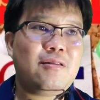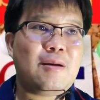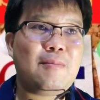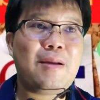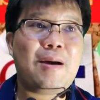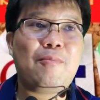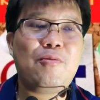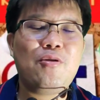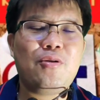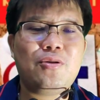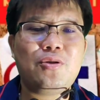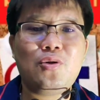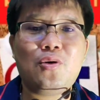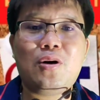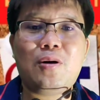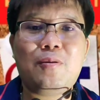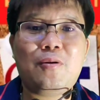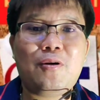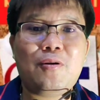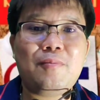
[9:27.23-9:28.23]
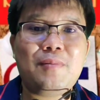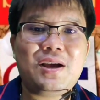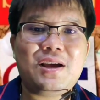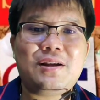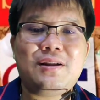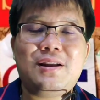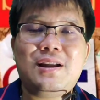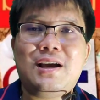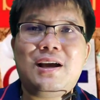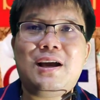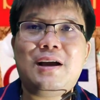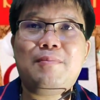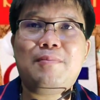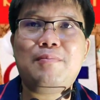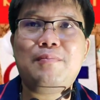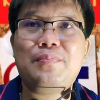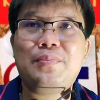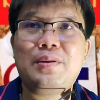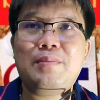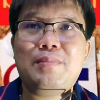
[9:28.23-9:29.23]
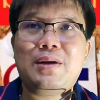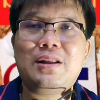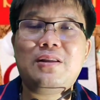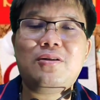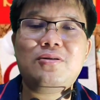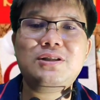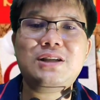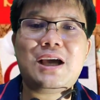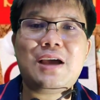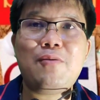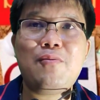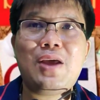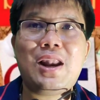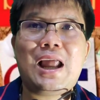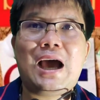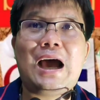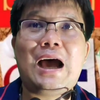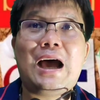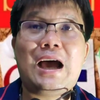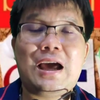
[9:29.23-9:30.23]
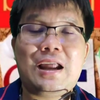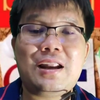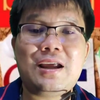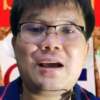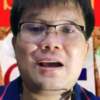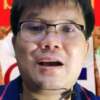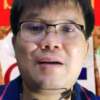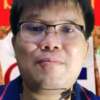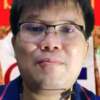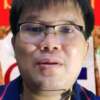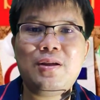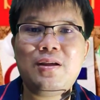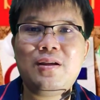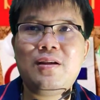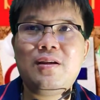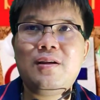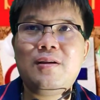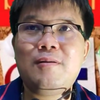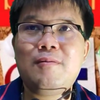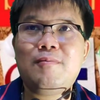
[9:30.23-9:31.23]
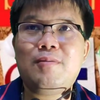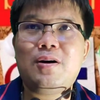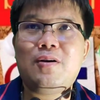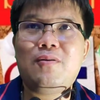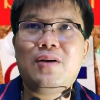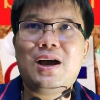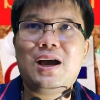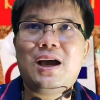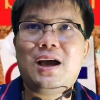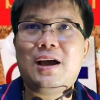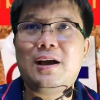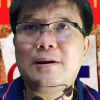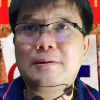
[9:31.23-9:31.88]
สำหรับส่วนตัวผมอะนะครับมันต้องใช้เวลานะครับเพราะว่า